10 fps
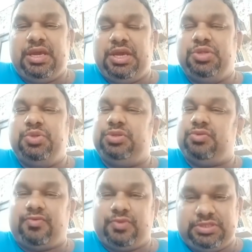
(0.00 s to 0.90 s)
హిందుత్వ
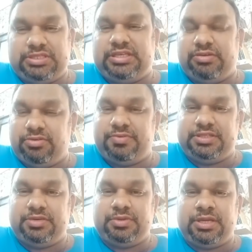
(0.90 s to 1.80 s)
ఫోర్సెస్ ఏవేవైతే
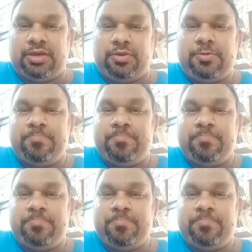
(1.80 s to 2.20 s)
ఉన్నాయో